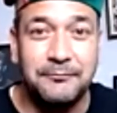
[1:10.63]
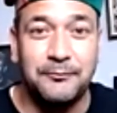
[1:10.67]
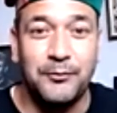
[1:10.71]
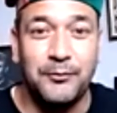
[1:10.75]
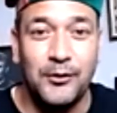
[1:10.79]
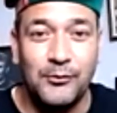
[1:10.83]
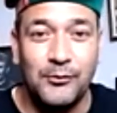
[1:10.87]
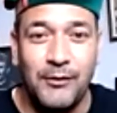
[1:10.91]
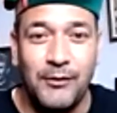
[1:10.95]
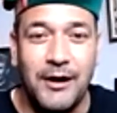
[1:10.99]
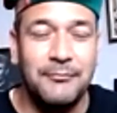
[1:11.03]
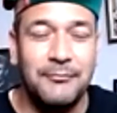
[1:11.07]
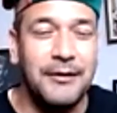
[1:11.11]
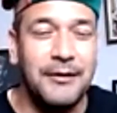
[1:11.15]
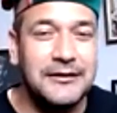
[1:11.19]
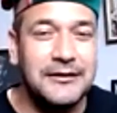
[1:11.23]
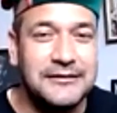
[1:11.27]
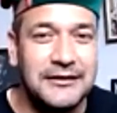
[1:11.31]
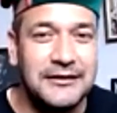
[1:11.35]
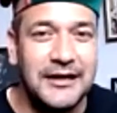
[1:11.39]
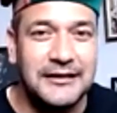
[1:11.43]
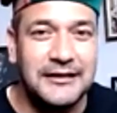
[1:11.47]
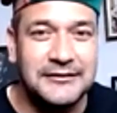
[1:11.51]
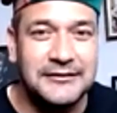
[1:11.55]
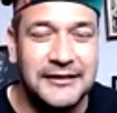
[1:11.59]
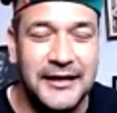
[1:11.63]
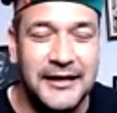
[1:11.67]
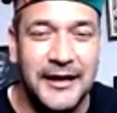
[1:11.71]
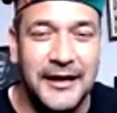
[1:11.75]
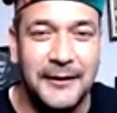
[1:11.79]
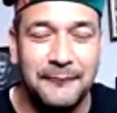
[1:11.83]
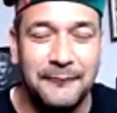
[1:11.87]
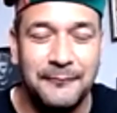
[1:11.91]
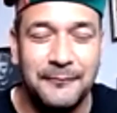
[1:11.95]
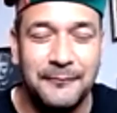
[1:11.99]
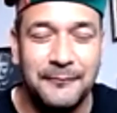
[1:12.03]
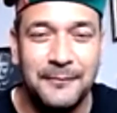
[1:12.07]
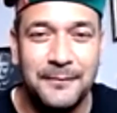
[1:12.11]
पुलवामा जिला से
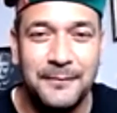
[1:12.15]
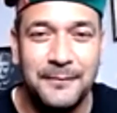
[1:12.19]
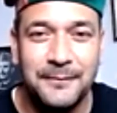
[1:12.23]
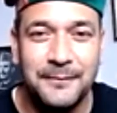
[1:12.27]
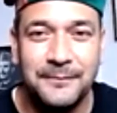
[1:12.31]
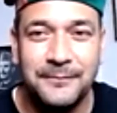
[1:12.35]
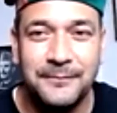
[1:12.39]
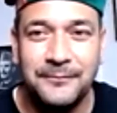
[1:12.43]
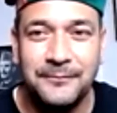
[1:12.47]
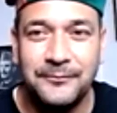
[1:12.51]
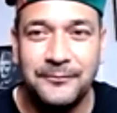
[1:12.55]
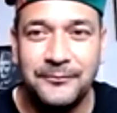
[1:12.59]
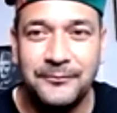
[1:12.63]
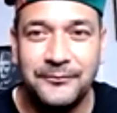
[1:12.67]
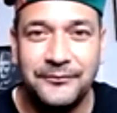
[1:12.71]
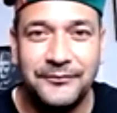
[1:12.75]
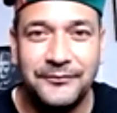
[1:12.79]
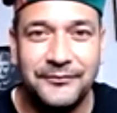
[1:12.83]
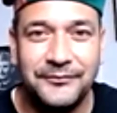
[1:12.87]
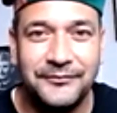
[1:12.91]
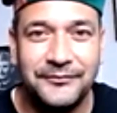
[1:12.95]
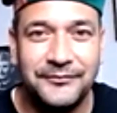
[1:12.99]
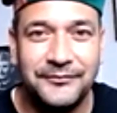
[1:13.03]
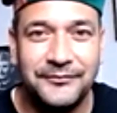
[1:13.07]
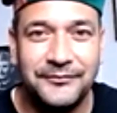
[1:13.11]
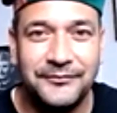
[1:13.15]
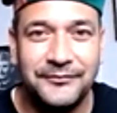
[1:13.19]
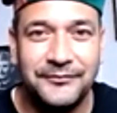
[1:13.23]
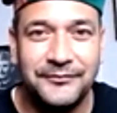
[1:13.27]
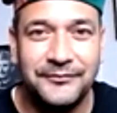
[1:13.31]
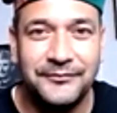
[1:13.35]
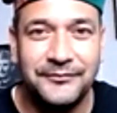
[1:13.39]
हैं जी बिल्कुल